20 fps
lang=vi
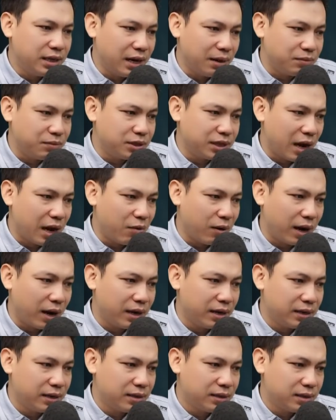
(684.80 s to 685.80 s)
Không
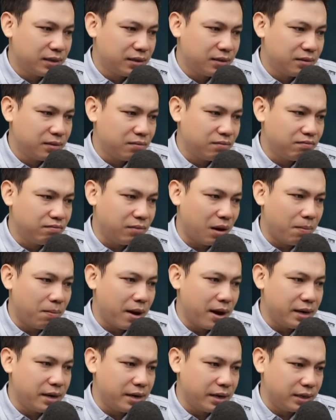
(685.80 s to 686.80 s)
biết, cháu chỉ biết là nó
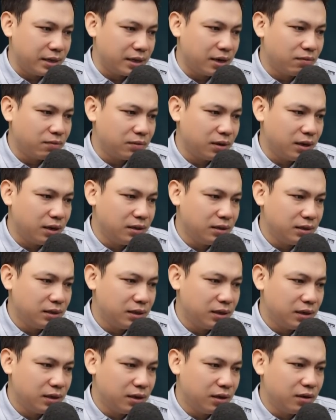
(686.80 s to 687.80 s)
tròn tròn và trắng.
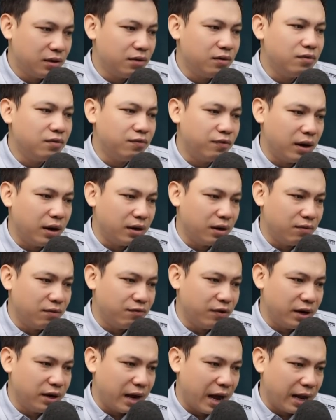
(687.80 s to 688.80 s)
Trời đất
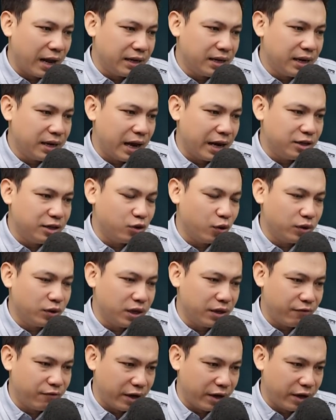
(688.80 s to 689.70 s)
ơi, thế này thì láo thật.